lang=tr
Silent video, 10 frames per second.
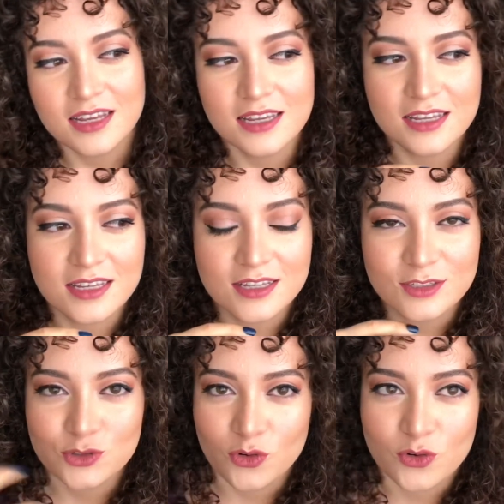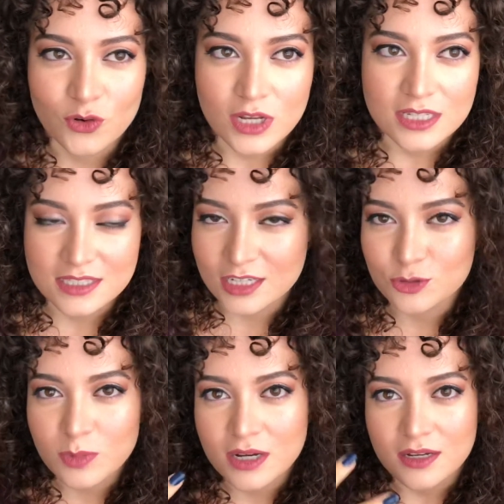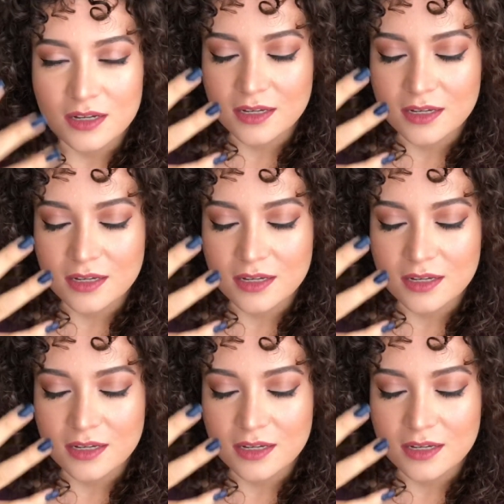e, çok saçma,